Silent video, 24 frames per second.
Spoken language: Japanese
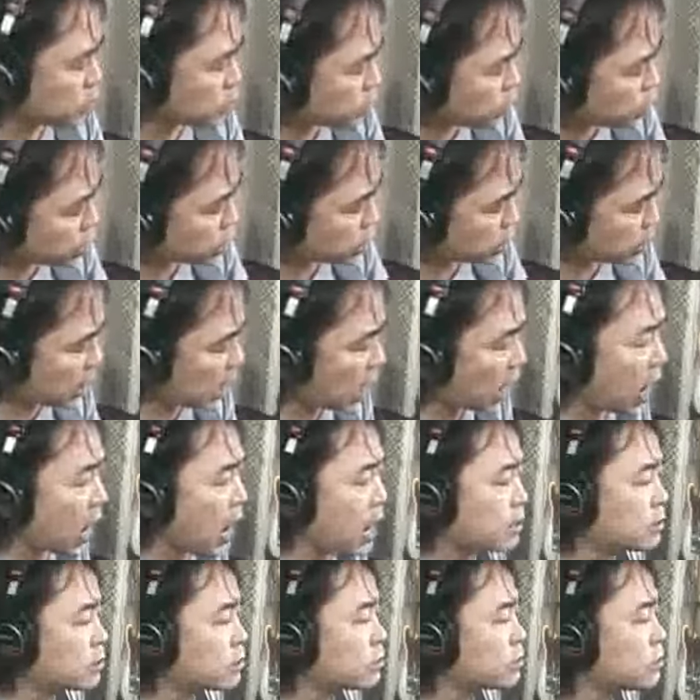
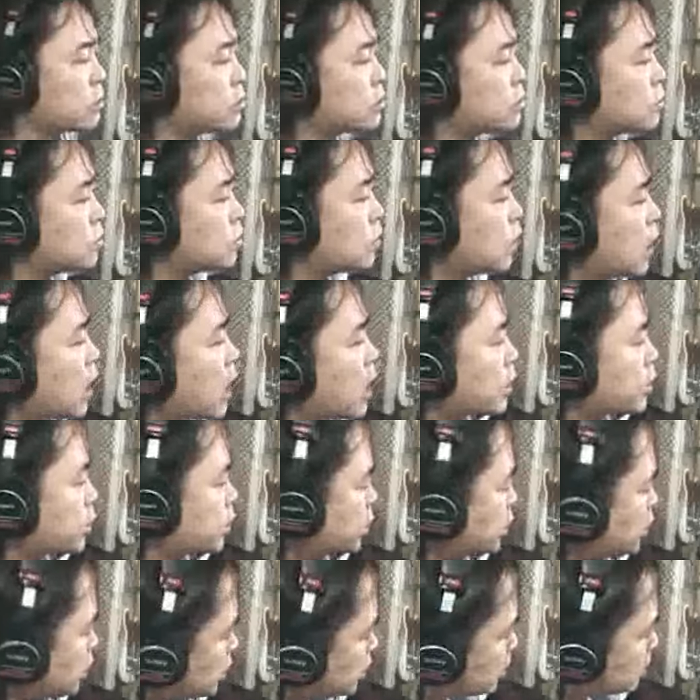短く
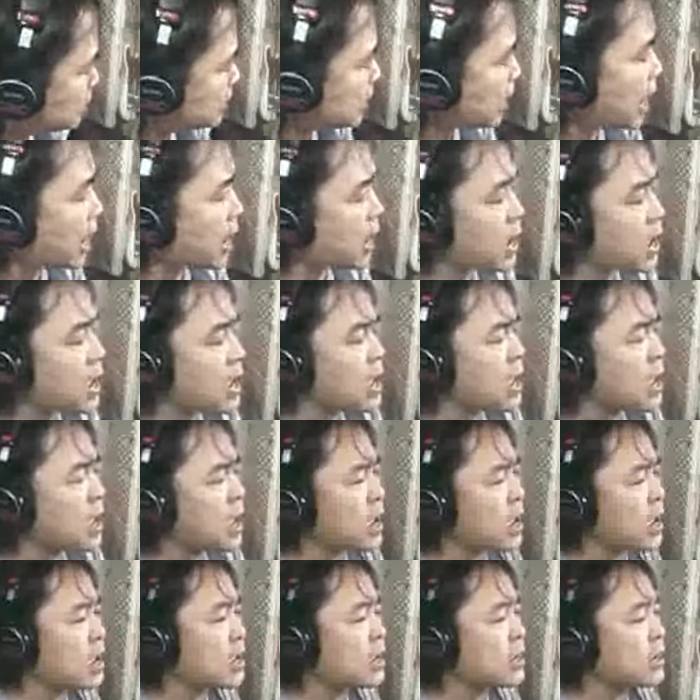切っ
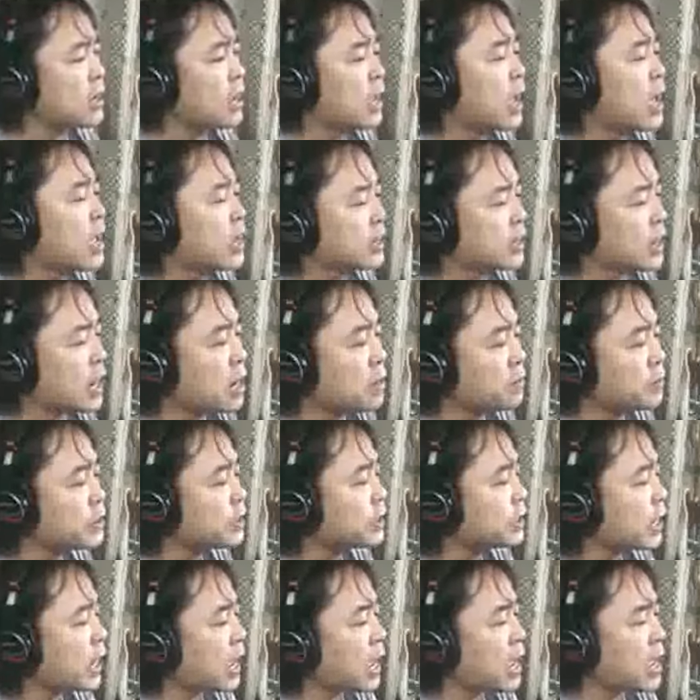た
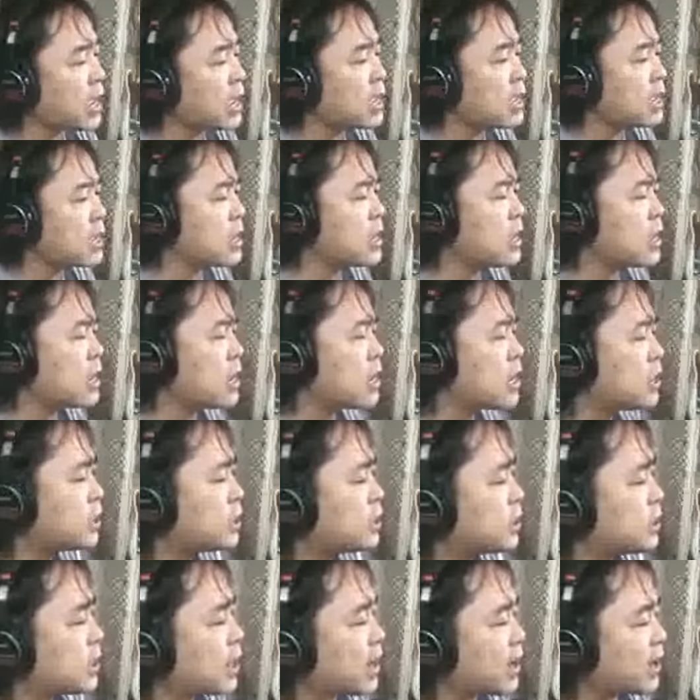髪が
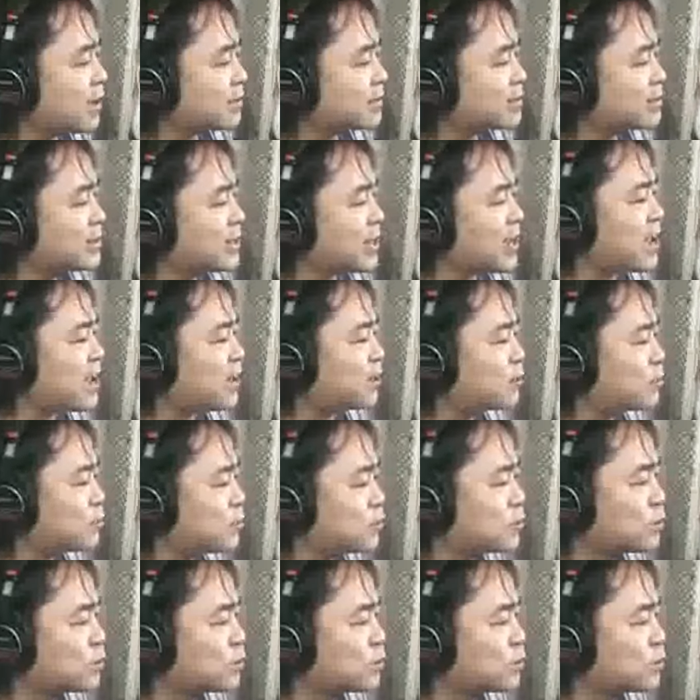似合ってる